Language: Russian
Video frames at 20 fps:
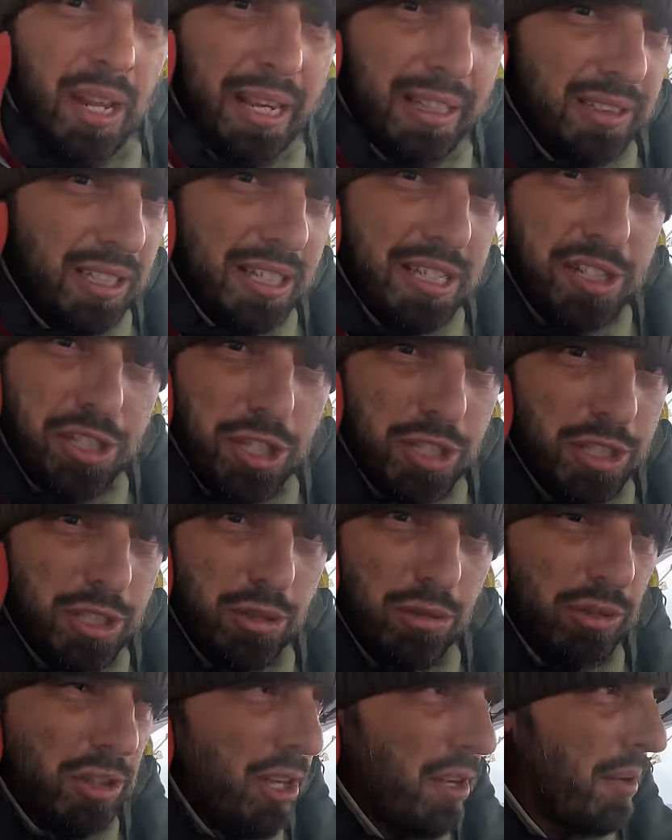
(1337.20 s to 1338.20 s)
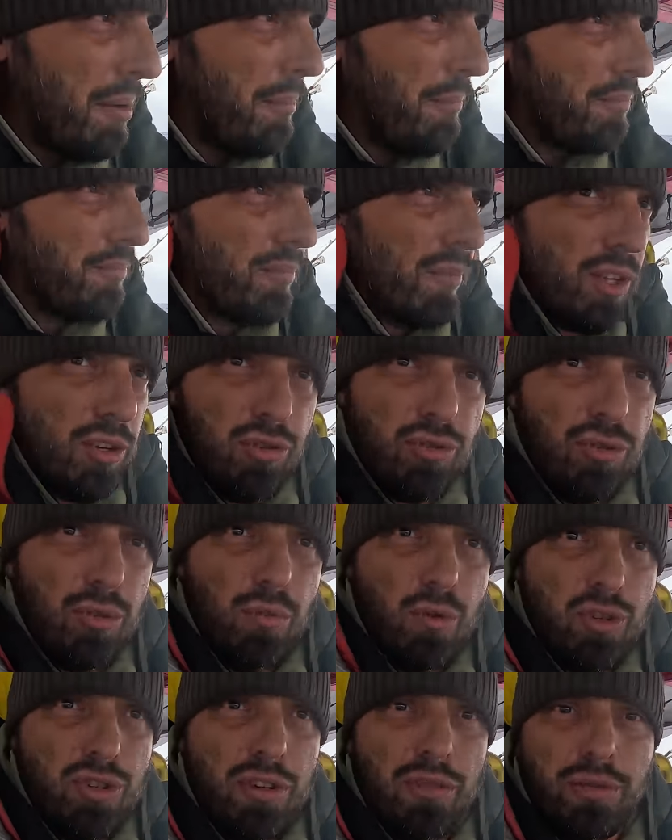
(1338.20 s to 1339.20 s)
Это единственное, что
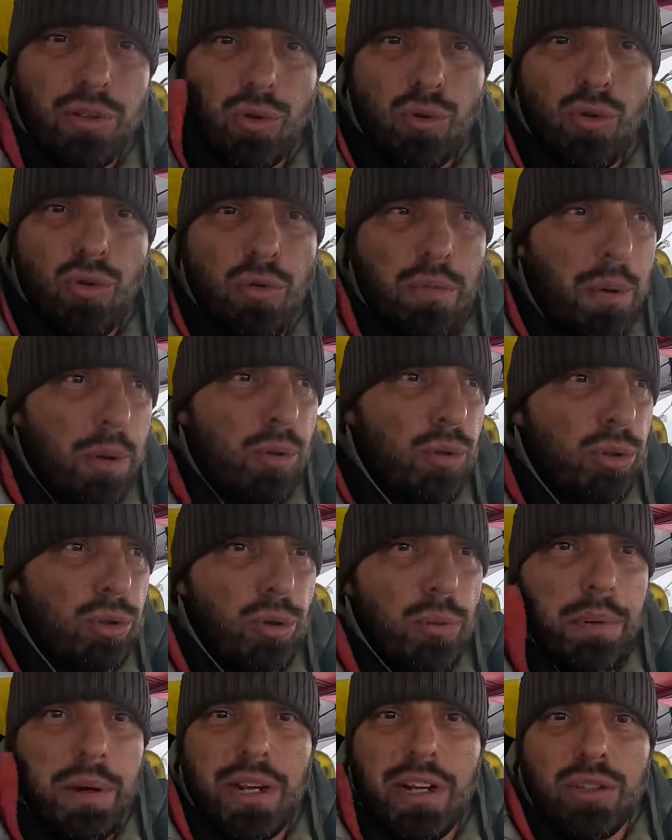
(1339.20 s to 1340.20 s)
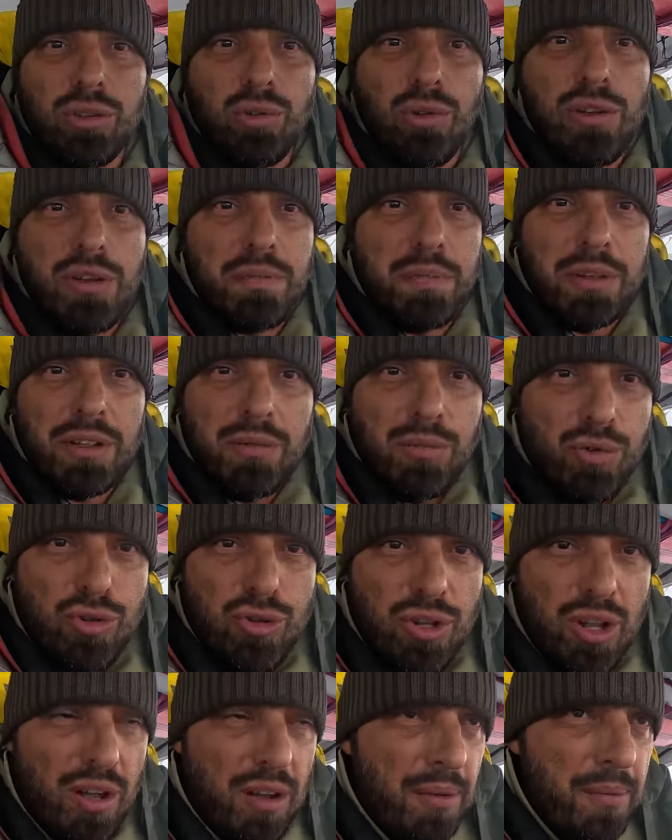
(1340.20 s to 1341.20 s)
можно в такую погоду приготовить, потому
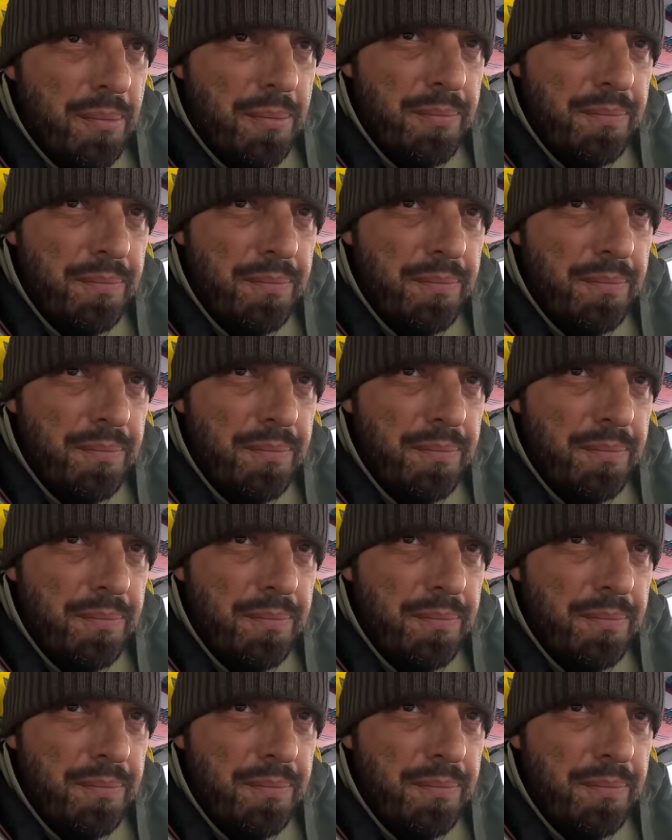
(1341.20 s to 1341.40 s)
что